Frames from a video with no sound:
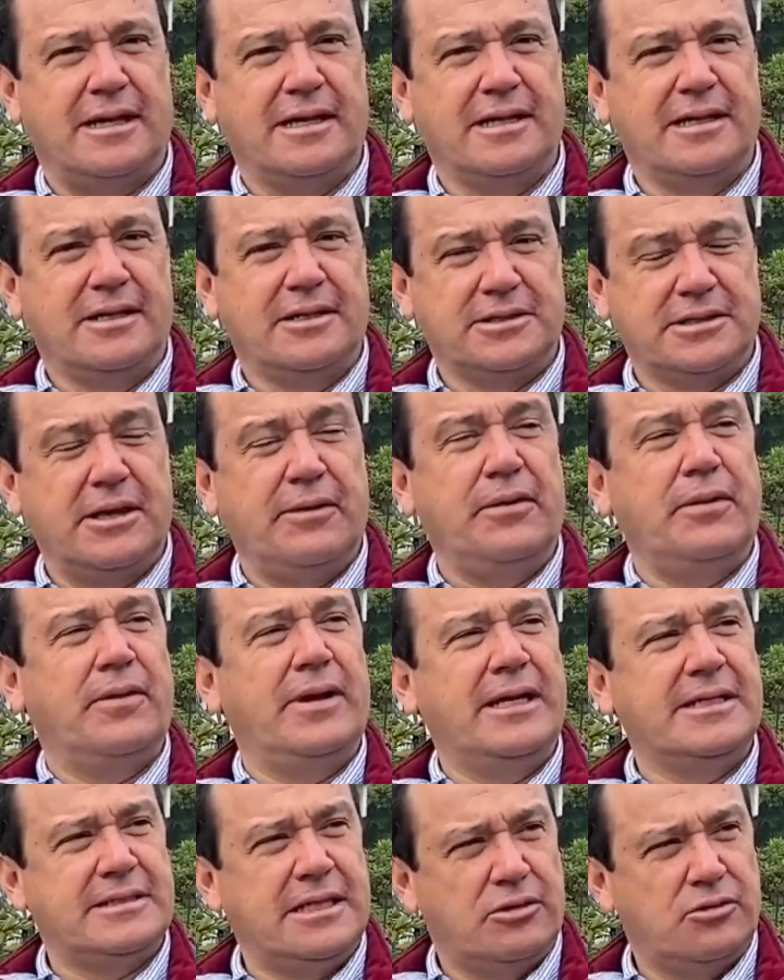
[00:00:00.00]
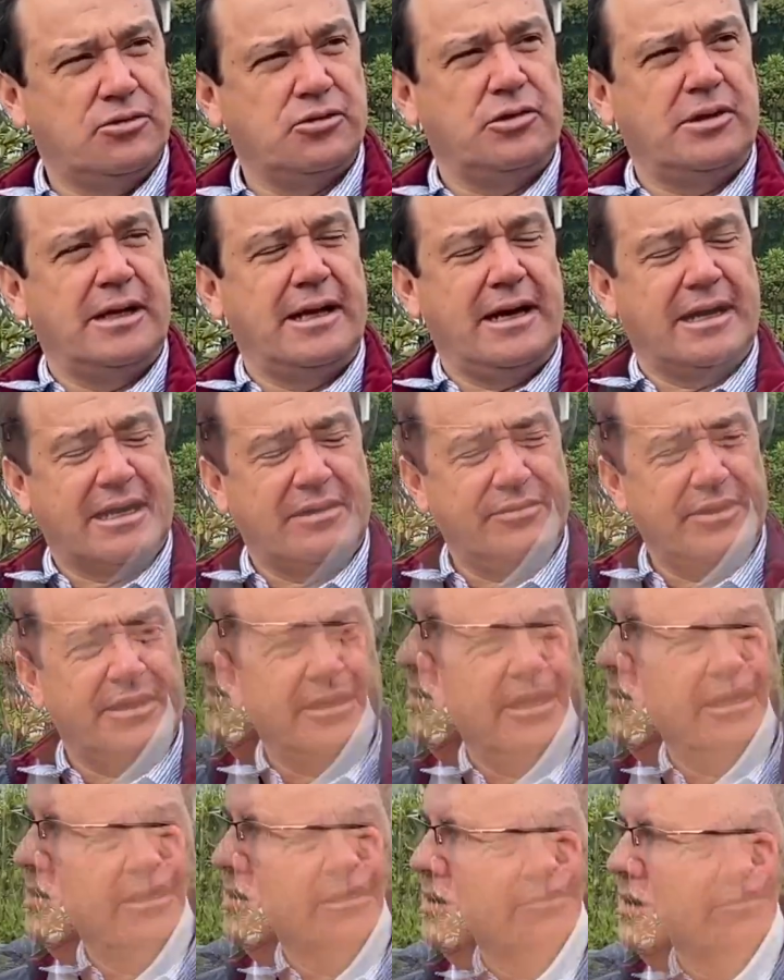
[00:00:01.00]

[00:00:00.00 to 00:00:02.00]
se vive la institucionalidad cafetera.